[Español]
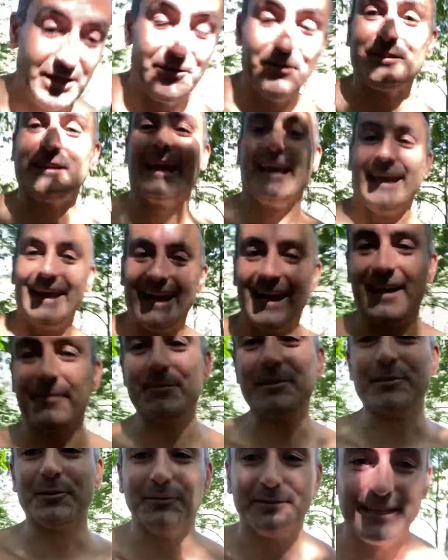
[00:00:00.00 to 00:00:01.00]
no es que quiera que me
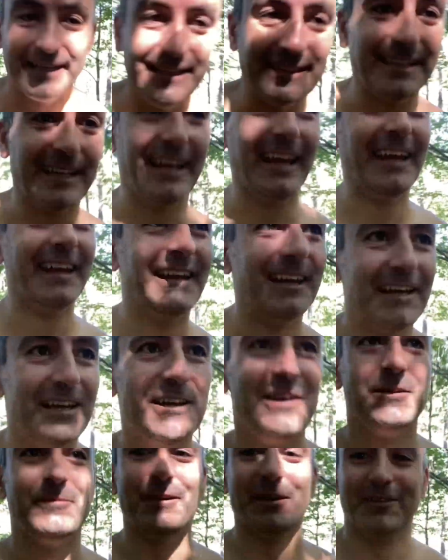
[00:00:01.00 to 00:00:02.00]
insultéis, ¿eh?
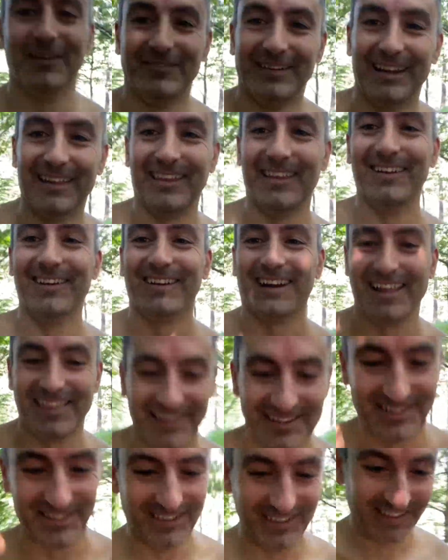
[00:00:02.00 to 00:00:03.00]
Pero me ha parecido
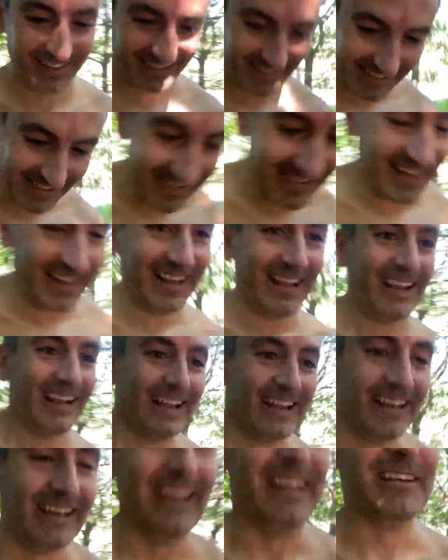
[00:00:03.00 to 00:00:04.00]
gracioso.
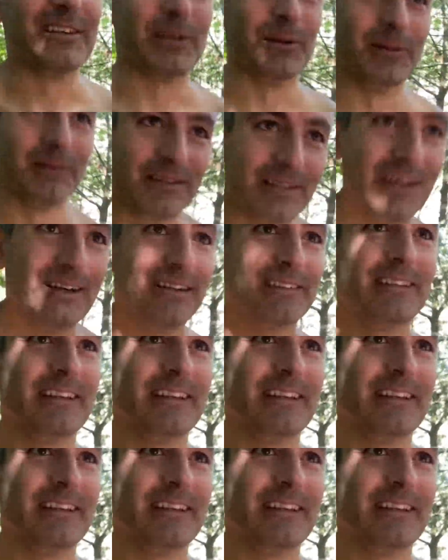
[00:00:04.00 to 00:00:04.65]
Ni insultos,